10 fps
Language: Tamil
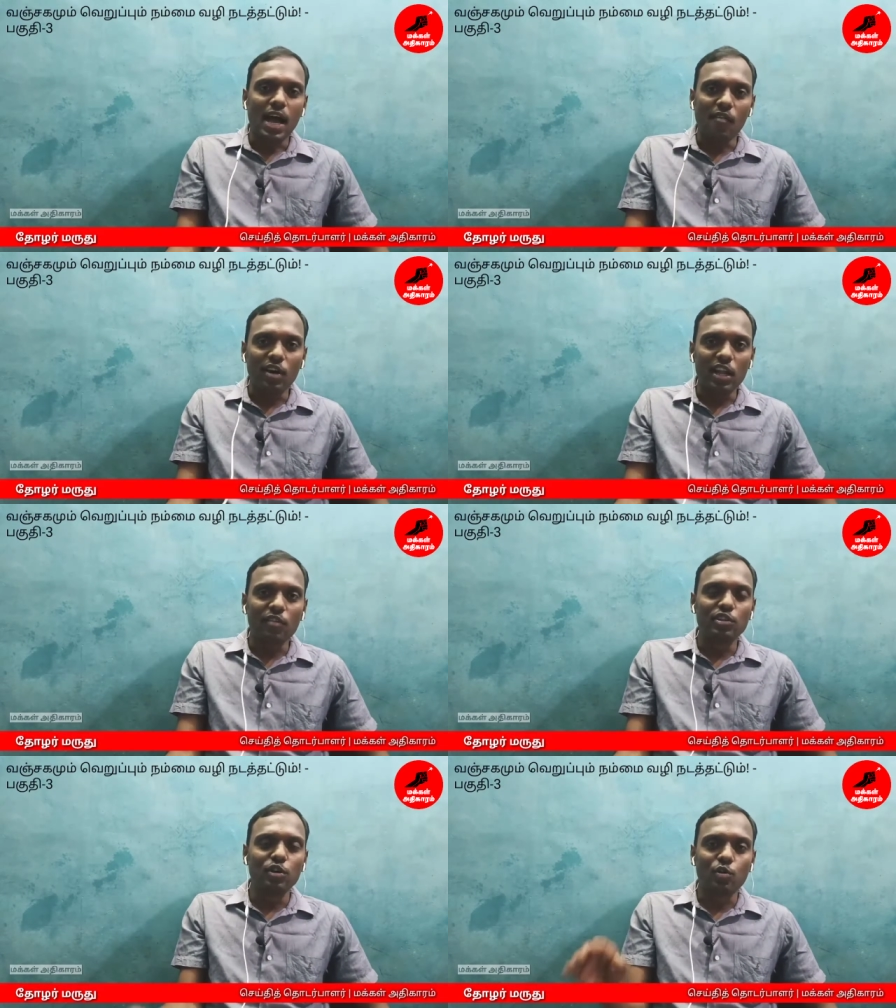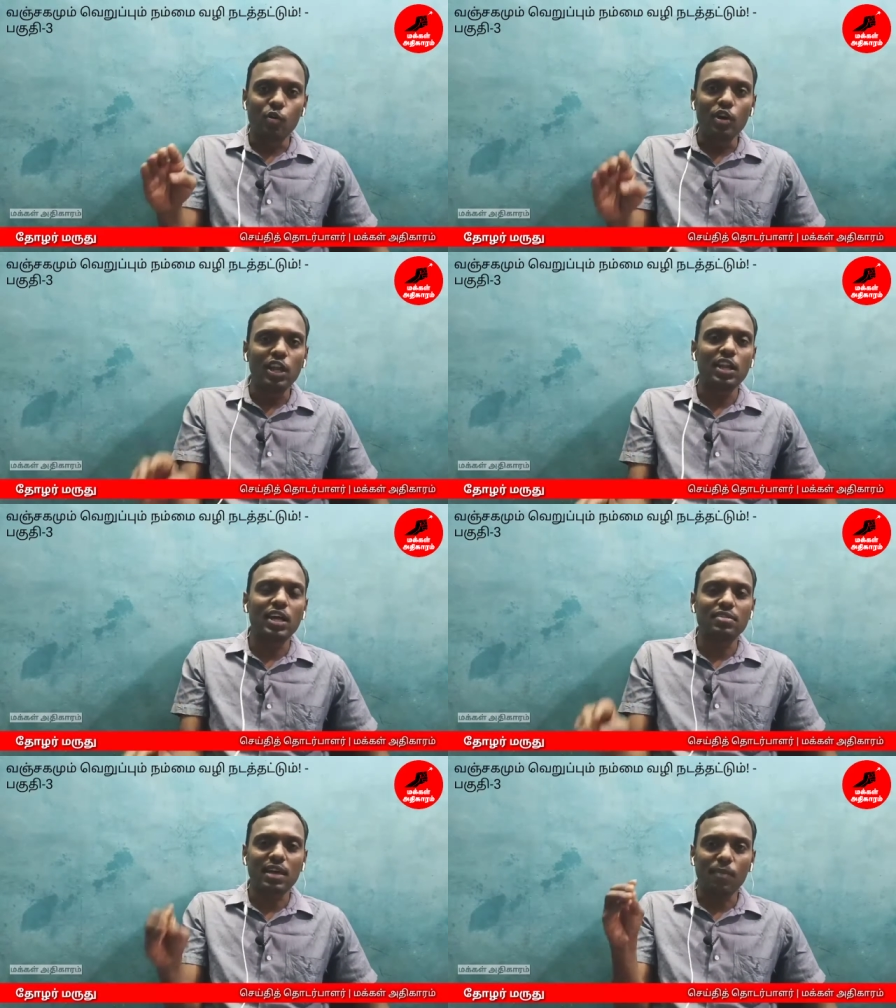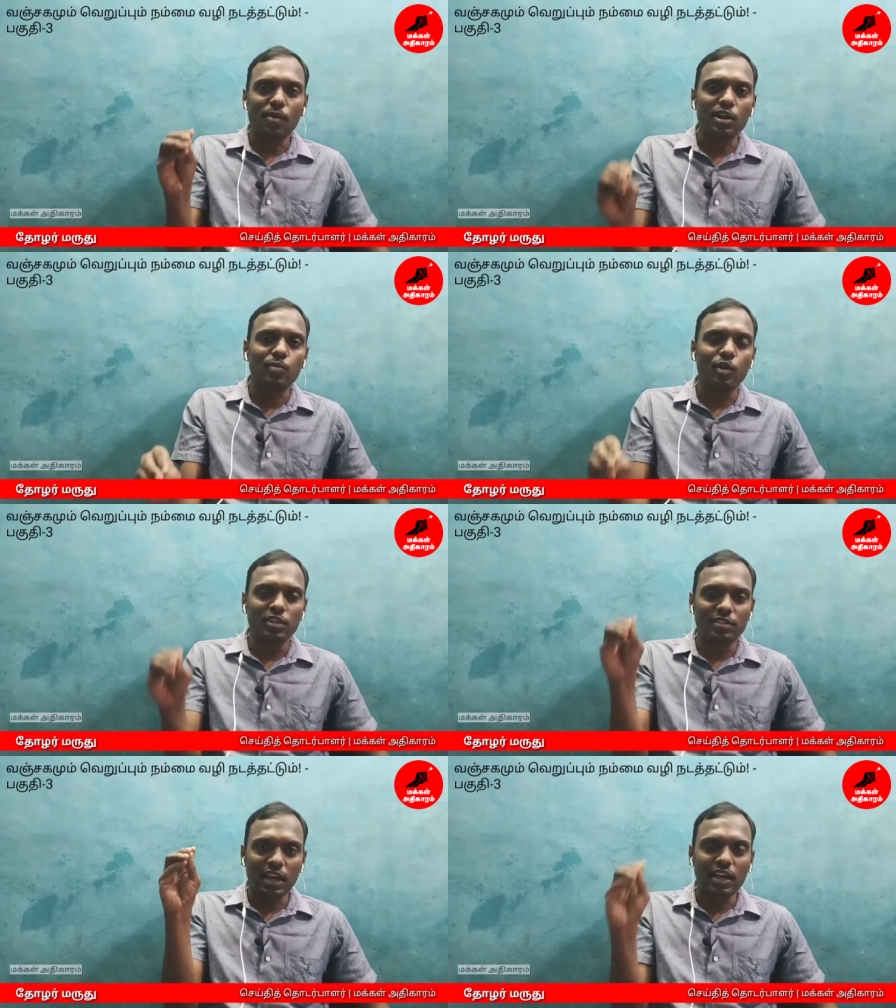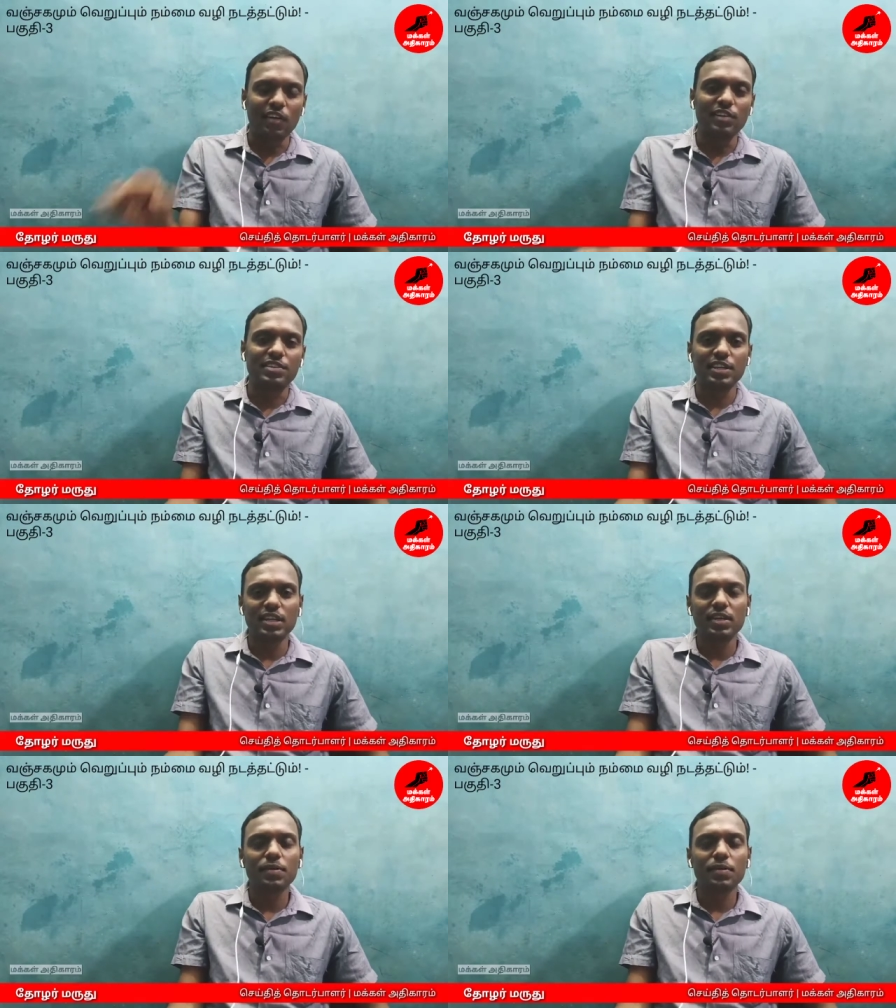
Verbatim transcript: அவங்கள வந்து கோயிலில் சாப்பாடு போட்டு தங்க வச்சு